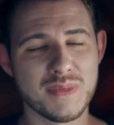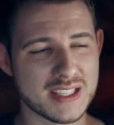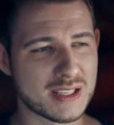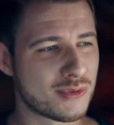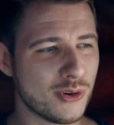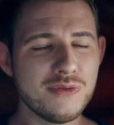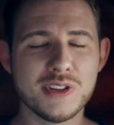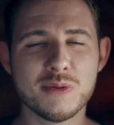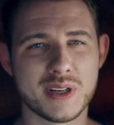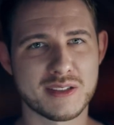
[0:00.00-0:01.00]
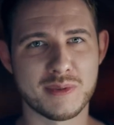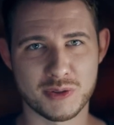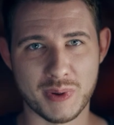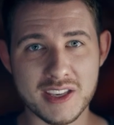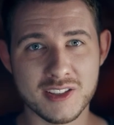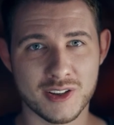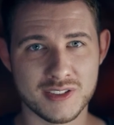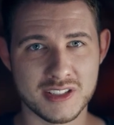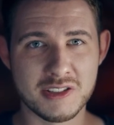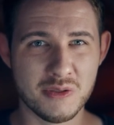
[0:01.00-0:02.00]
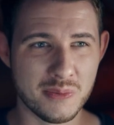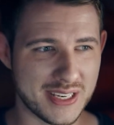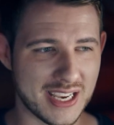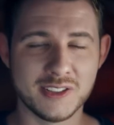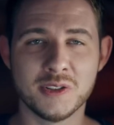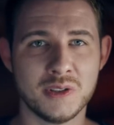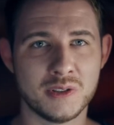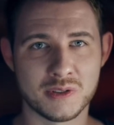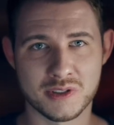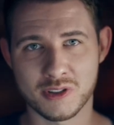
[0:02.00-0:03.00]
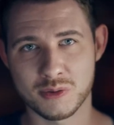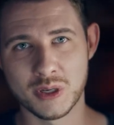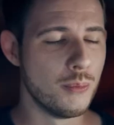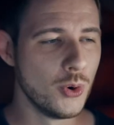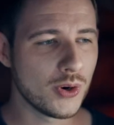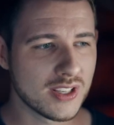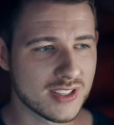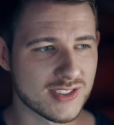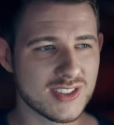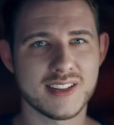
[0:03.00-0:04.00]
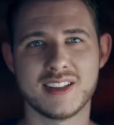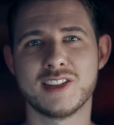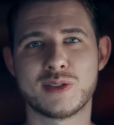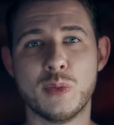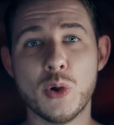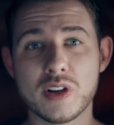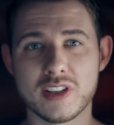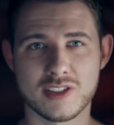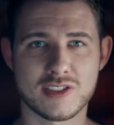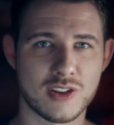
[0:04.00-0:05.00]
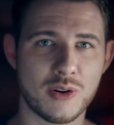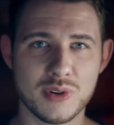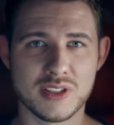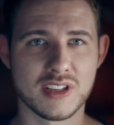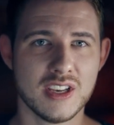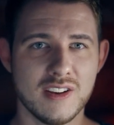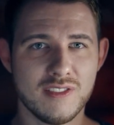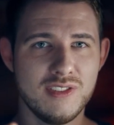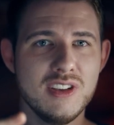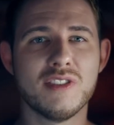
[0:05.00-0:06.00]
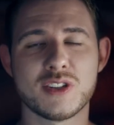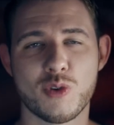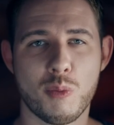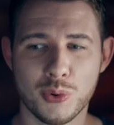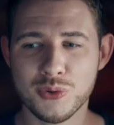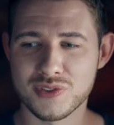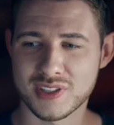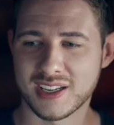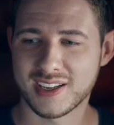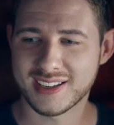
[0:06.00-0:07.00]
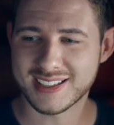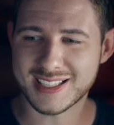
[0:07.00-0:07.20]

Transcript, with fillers: Es gibt so viel, über das man sprechen könnte, nicht nur über die Ankündigungen, sondern auch über mögliche Settings, mögliche Stories, wie was verbunden sein kann.